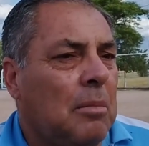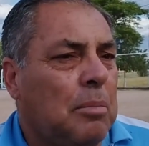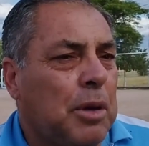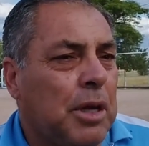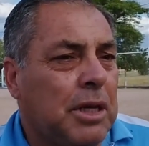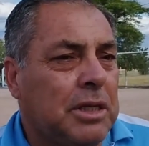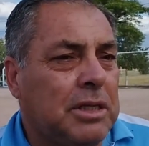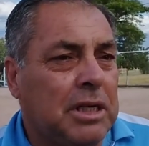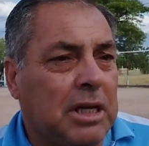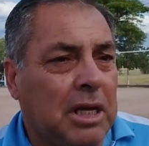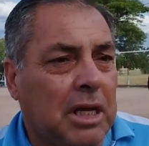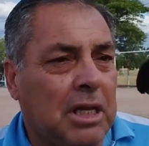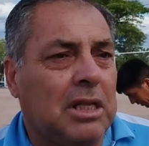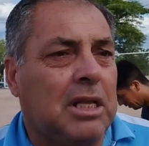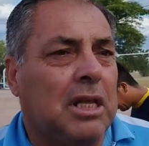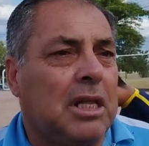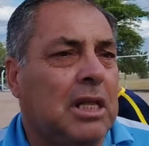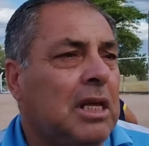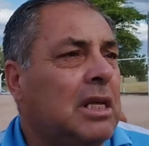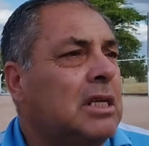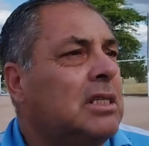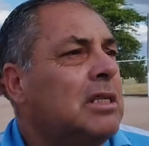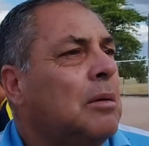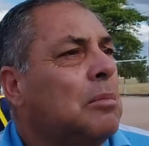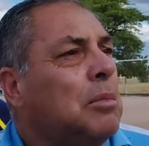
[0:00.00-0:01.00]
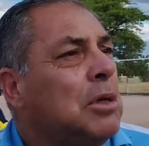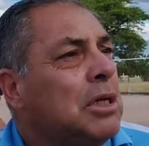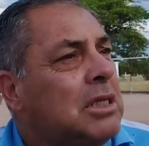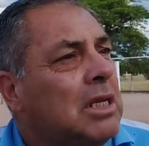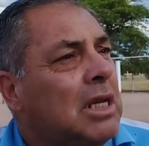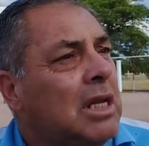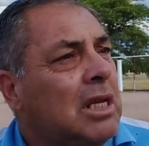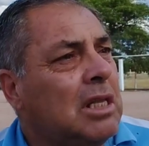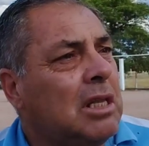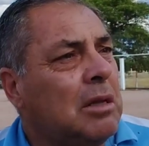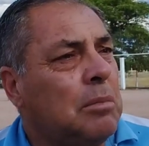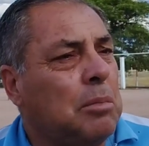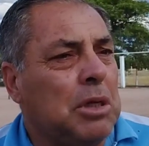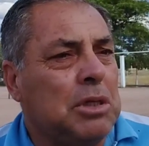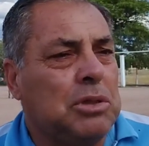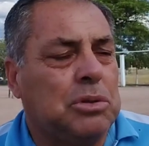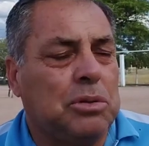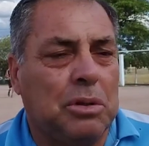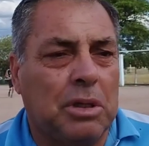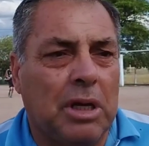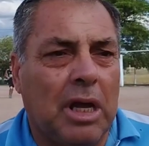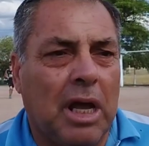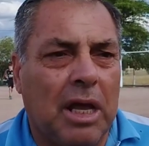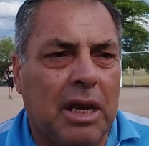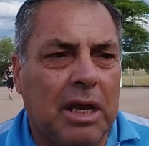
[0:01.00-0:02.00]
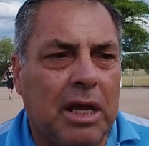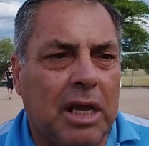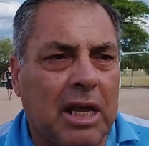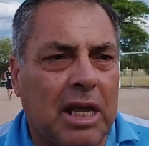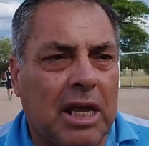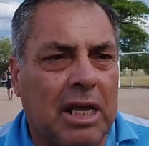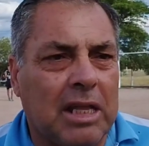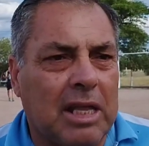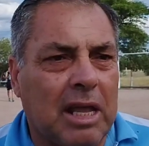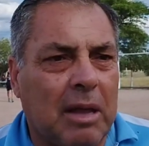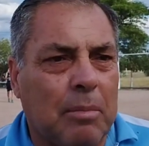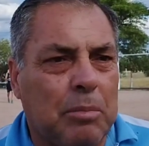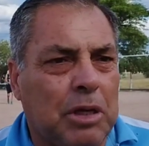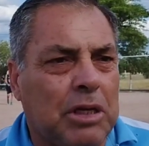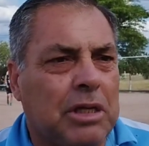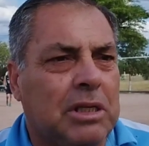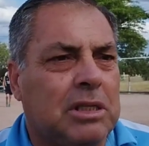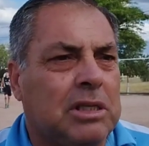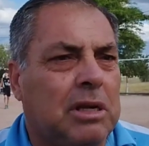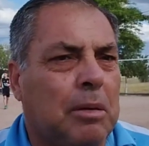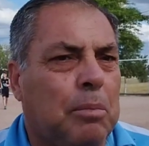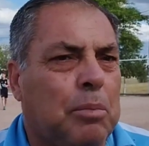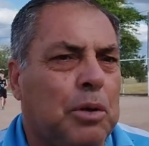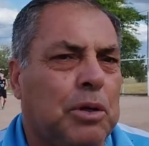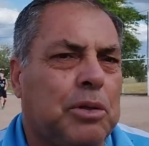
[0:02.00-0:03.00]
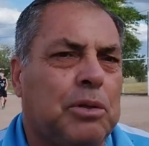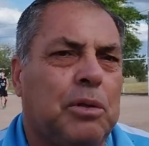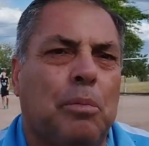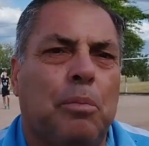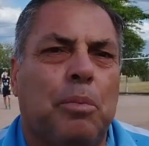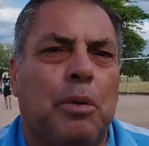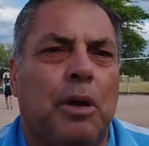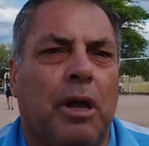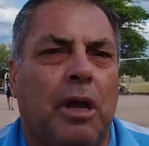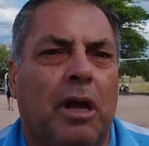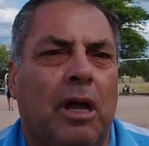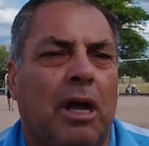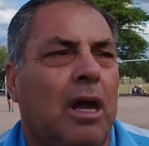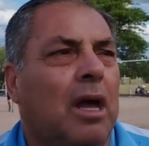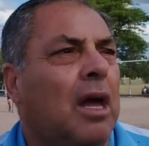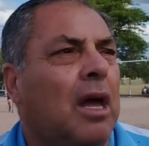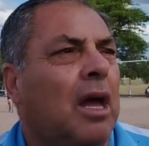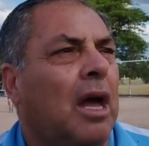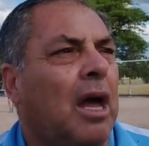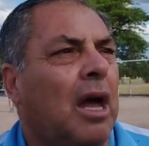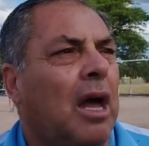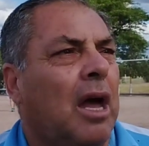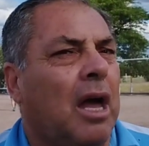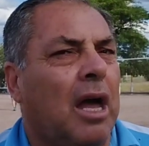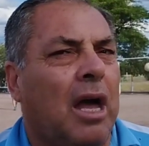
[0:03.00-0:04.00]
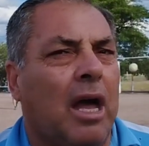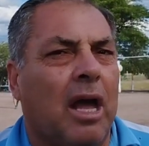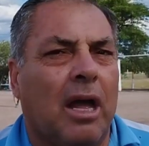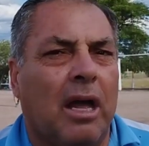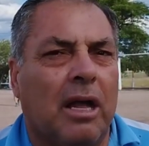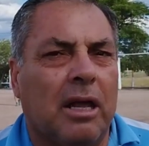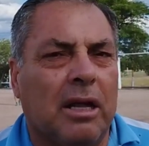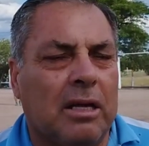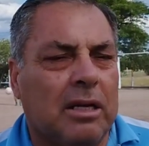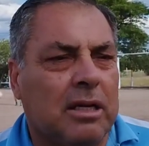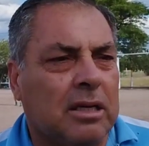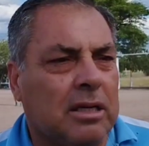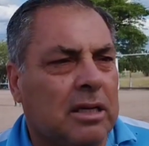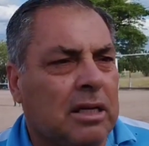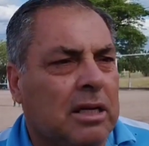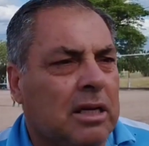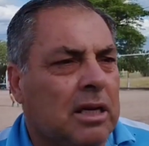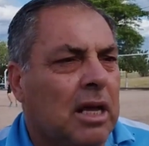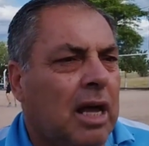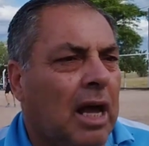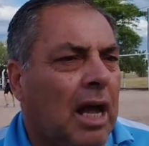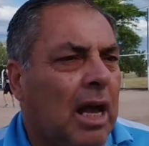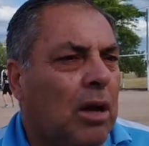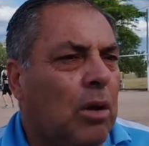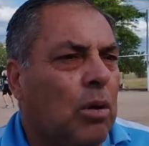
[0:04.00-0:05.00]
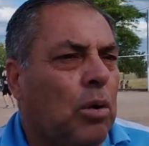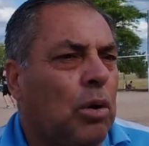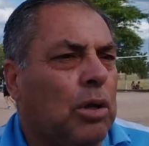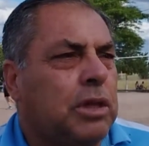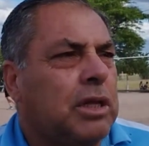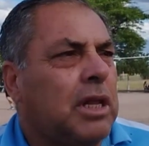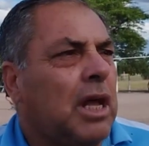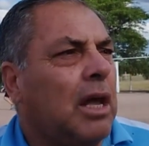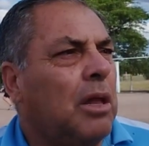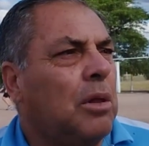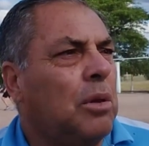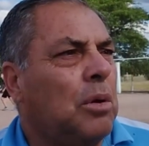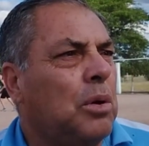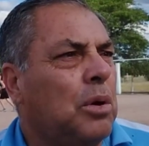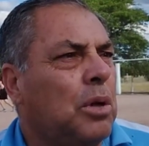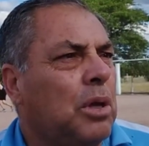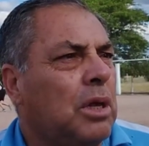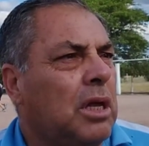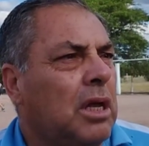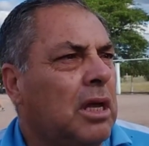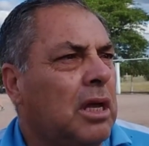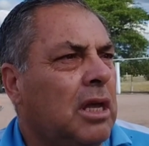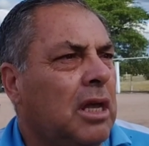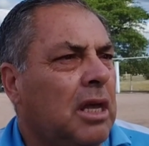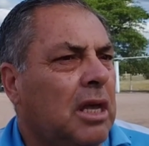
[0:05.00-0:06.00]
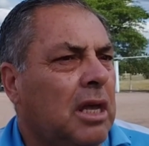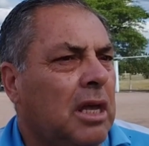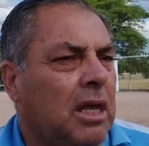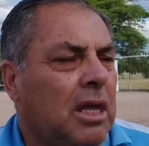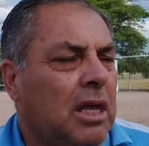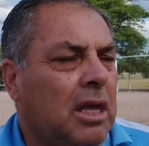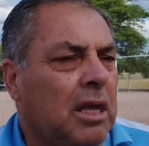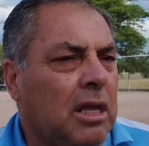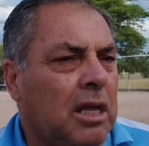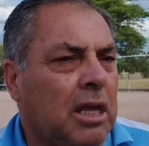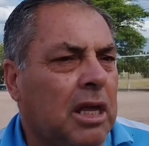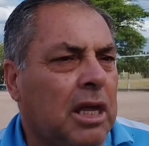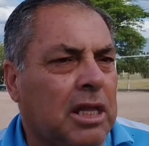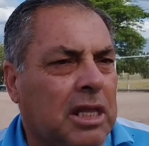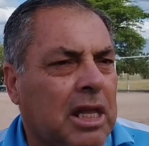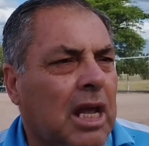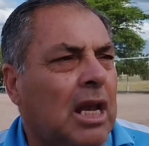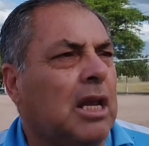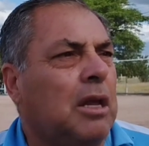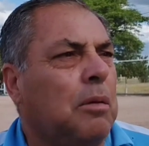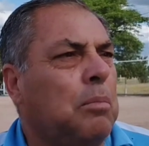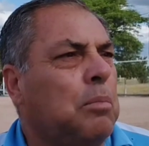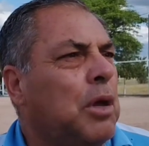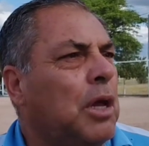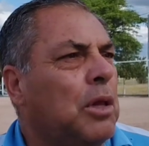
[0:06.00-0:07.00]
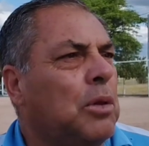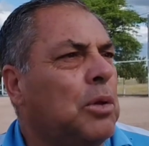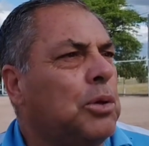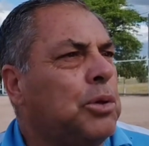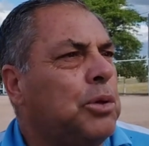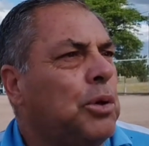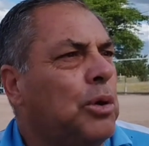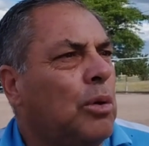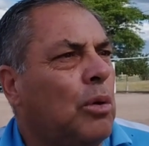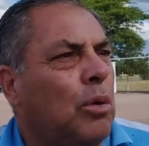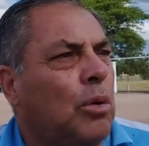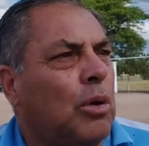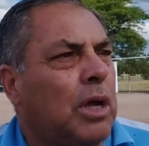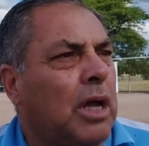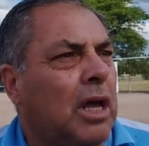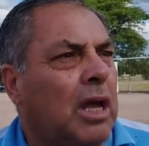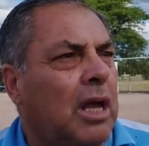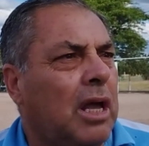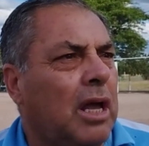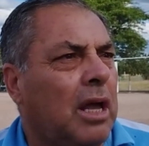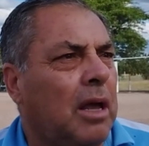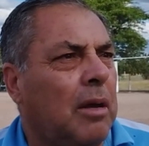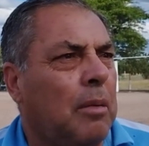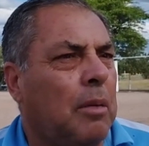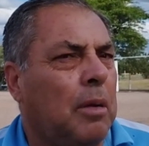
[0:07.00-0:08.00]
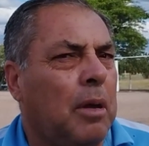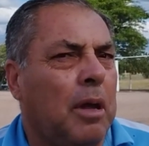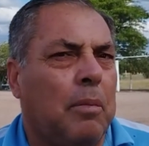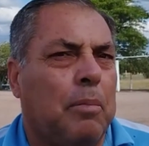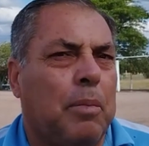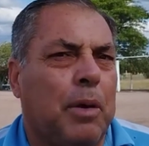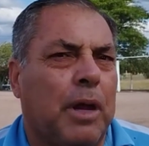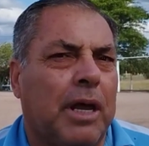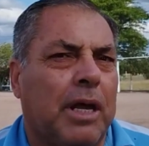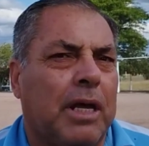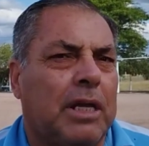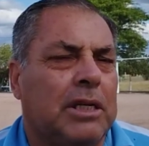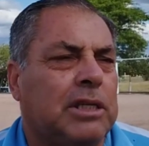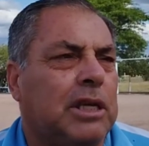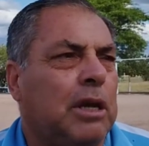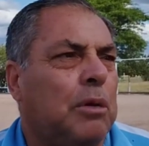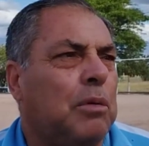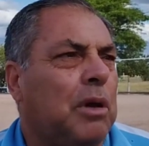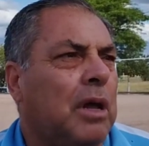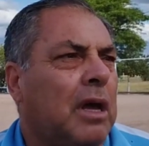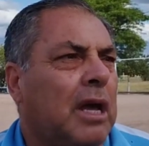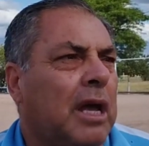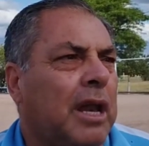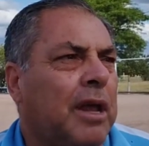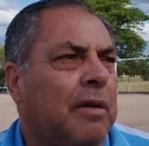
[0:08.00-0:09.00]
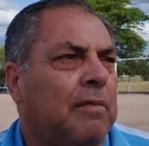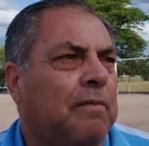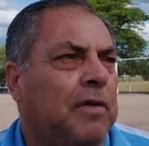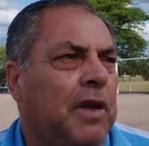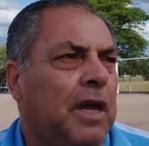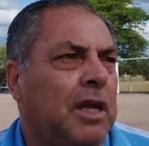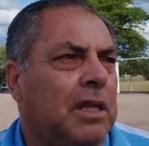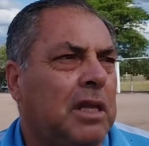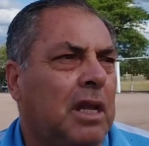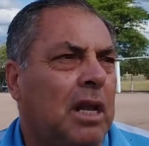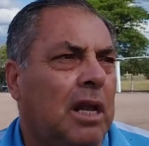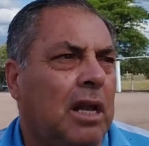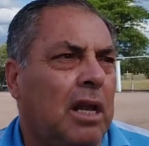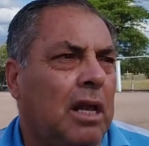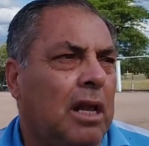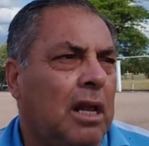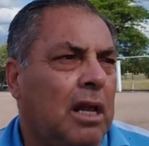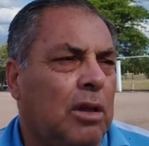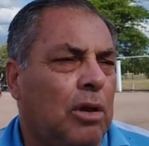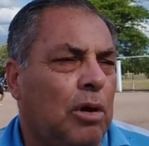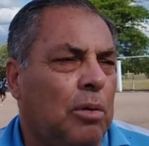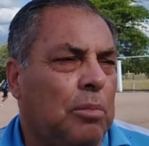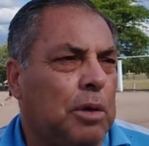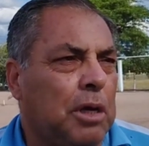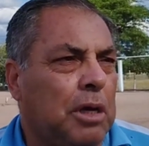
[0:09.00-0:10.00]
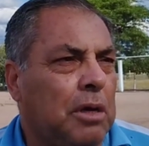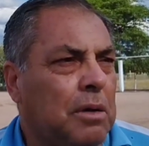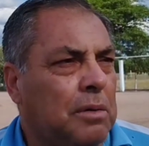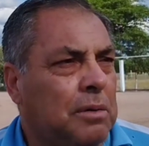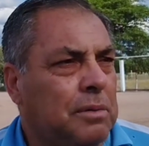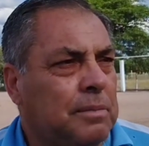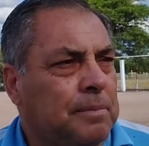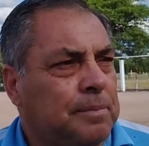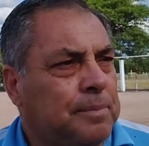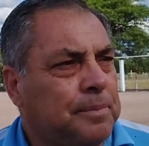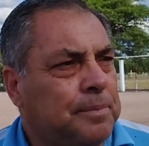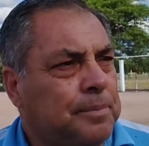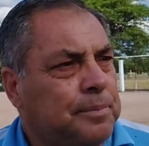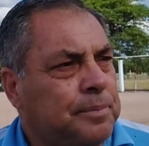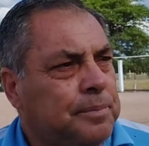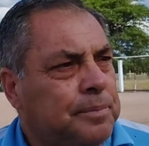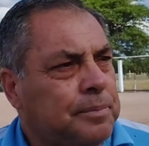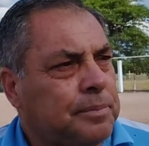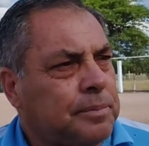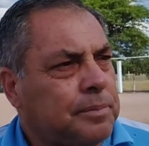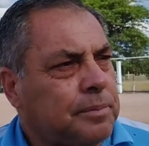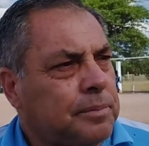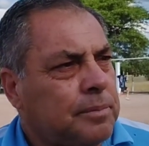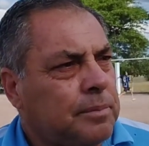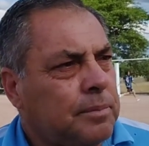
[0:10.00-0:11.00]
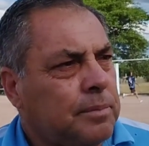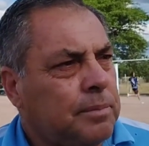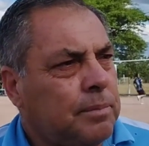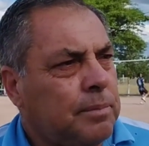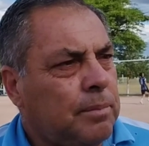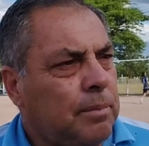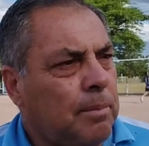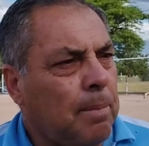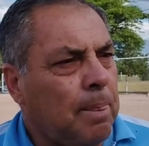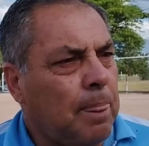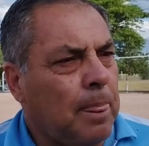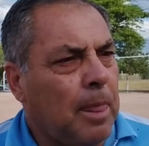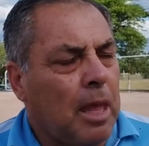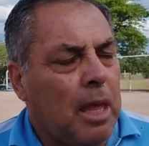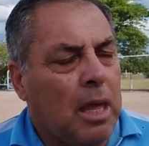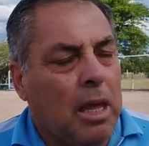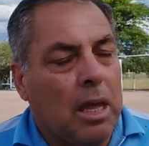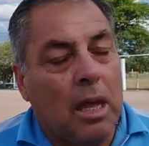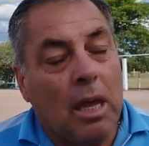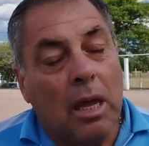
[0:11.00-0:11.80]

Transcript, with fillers: presidente de San Vicente, Mechón Aria, que también se ha puesto a, al costado y, está limpiando todo lo que eh, para que sea una gran fiesta el domingo. Gracias Mario y toda la suerte.